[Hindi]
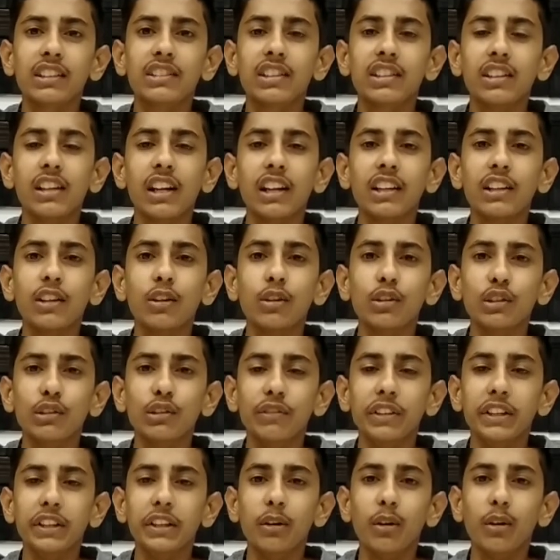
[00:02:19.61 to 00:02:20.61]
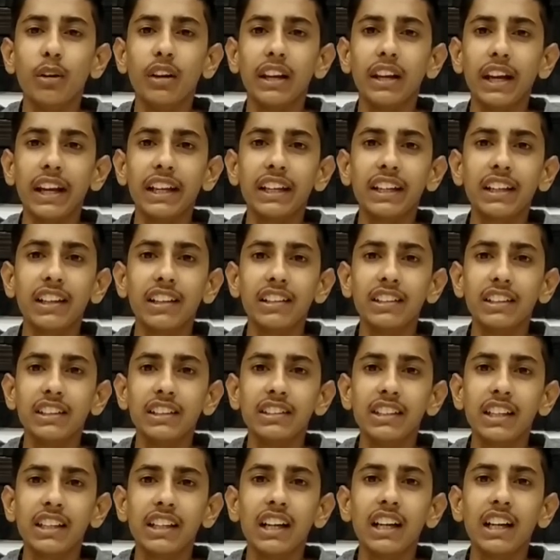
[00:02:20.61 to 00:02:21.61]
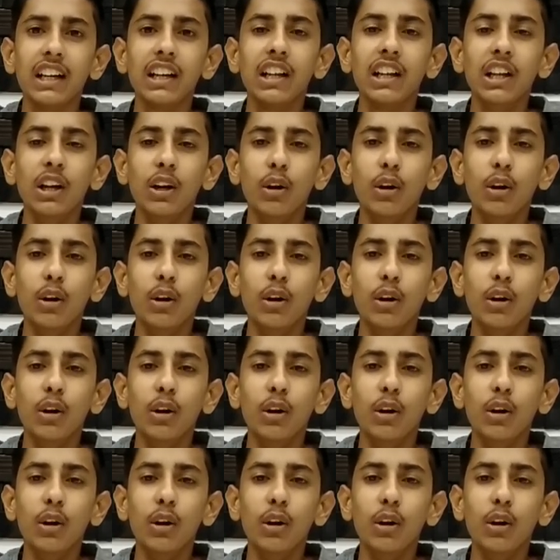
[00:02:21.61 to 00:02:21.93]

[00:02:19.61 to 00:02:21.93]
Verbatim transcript: अच्छी लगी हो तो वीडियो को लाइक कर दीजिएगा